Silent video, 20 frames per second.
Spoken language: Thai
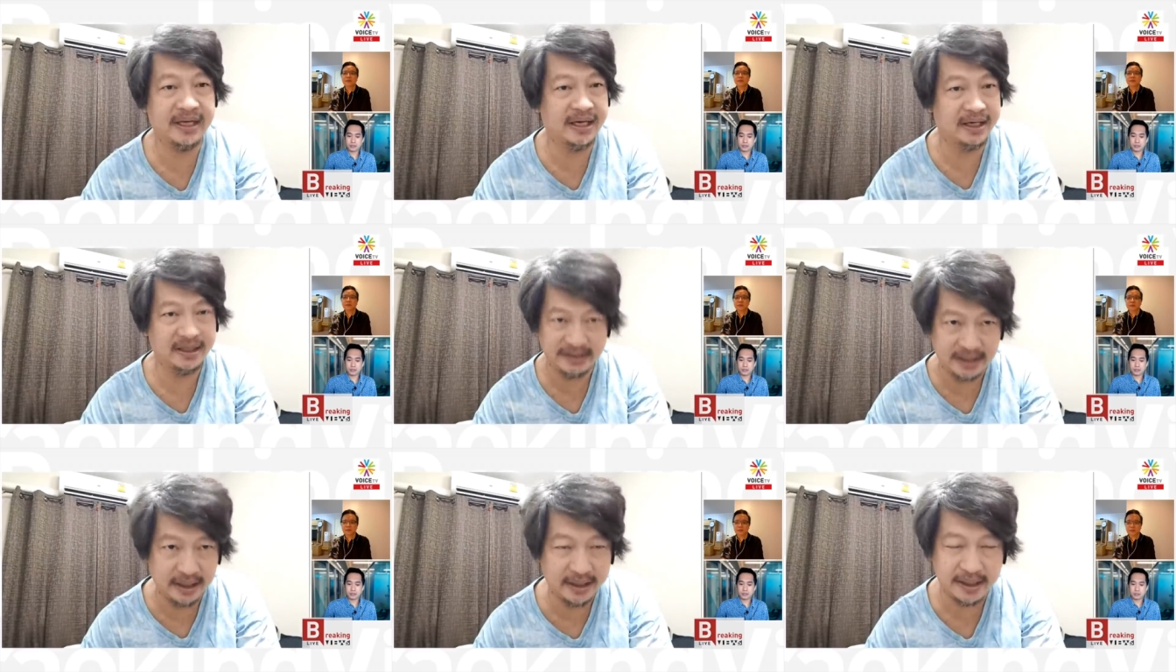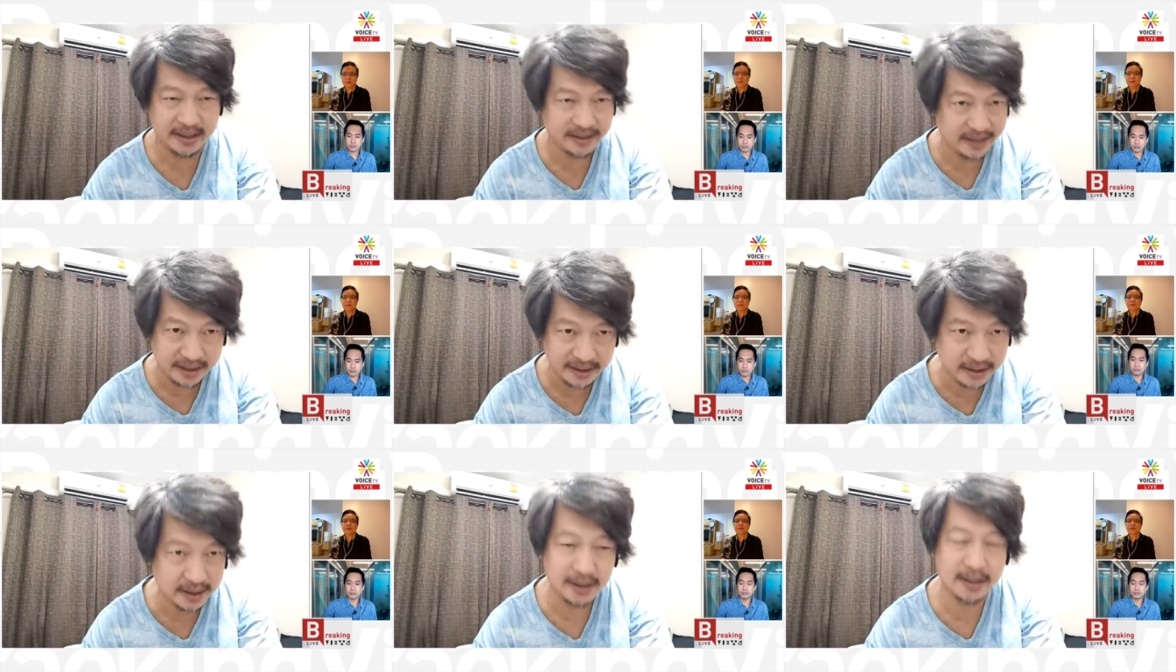เยอะเยอะอี
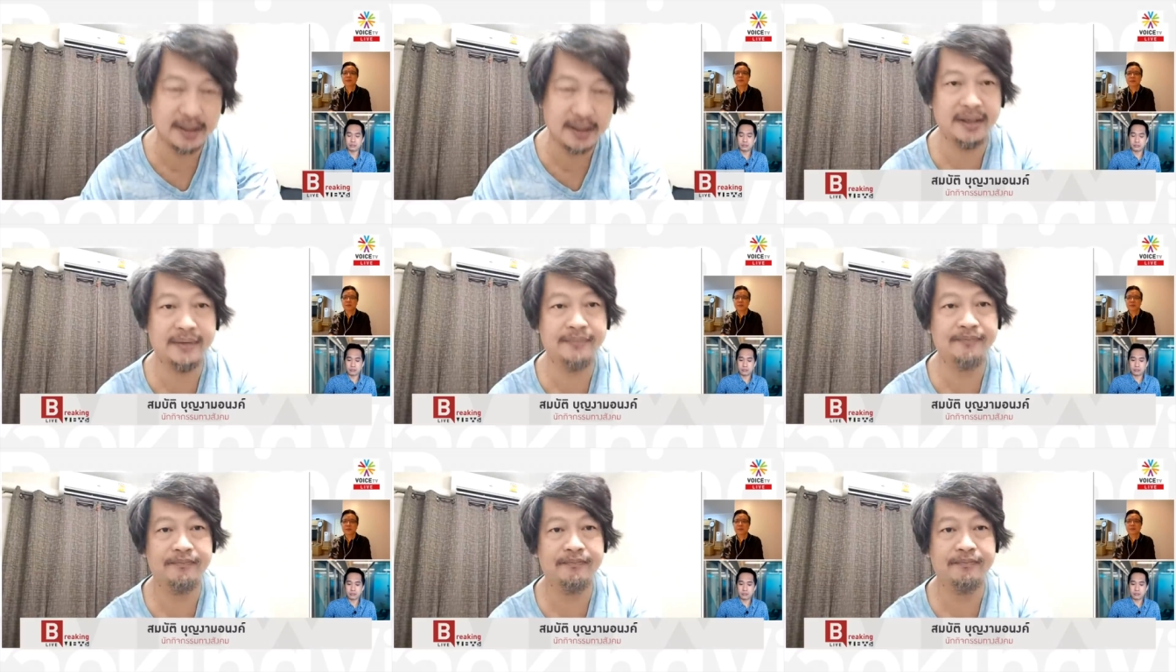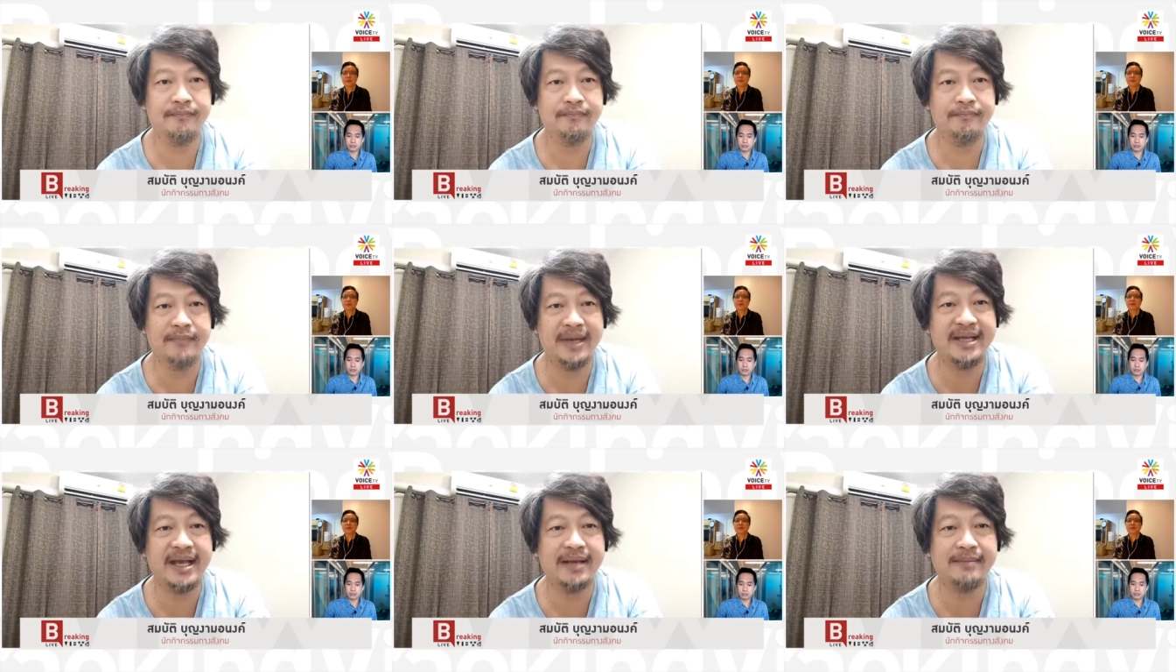กเยอะ ๆ เลย
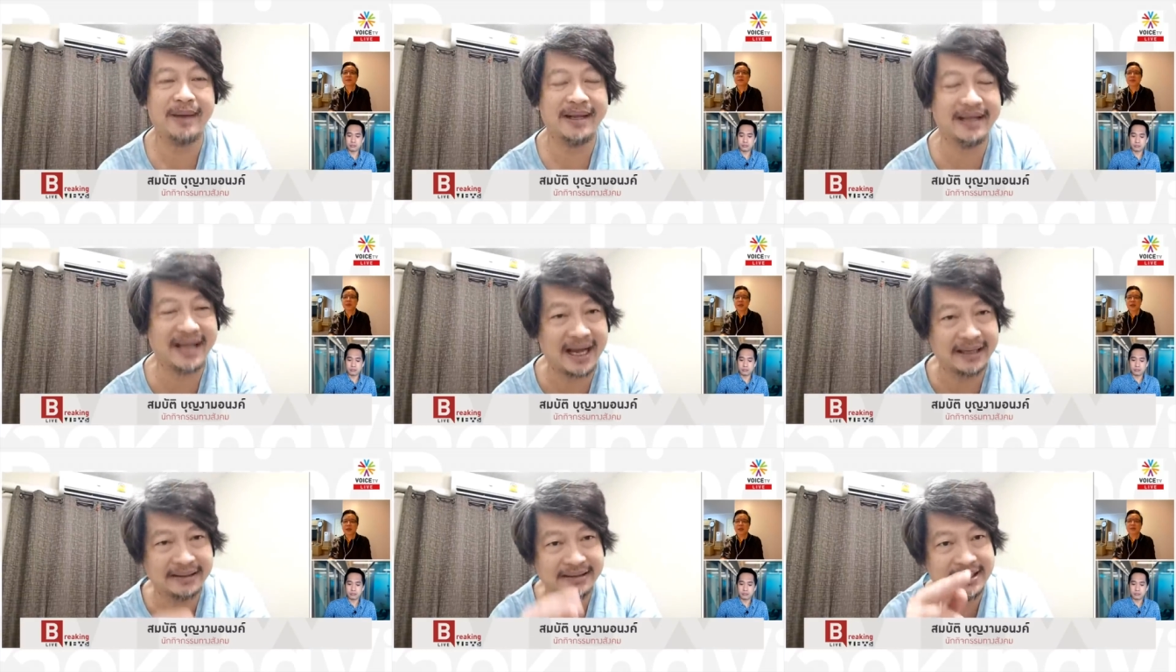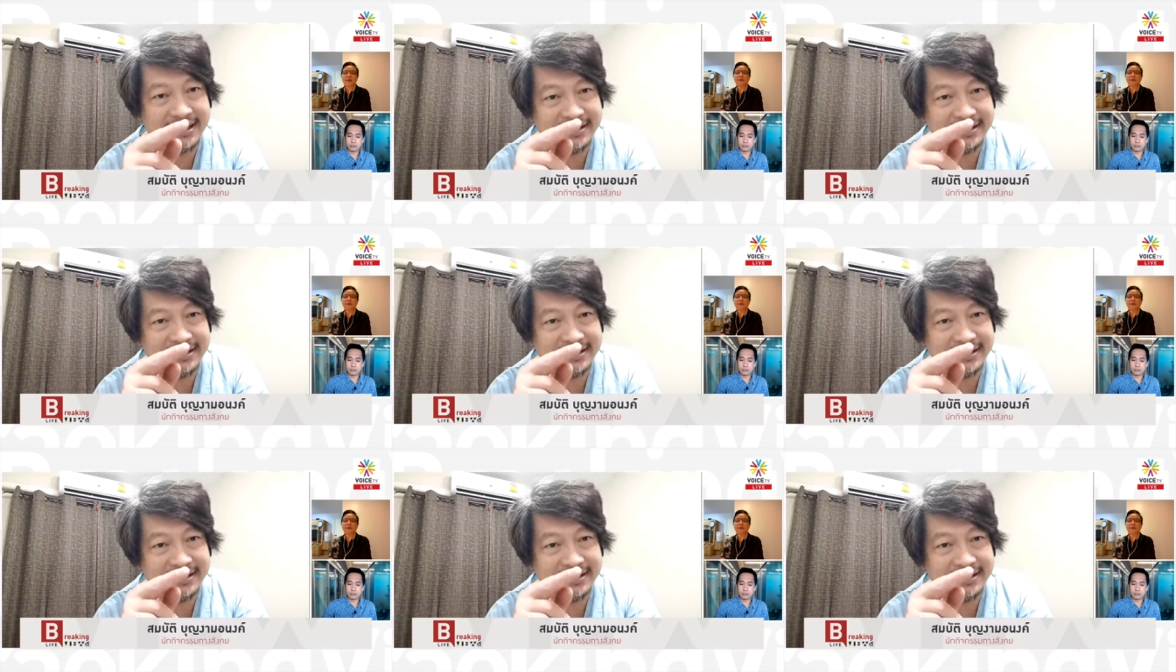ไม่ใช่เป็นการ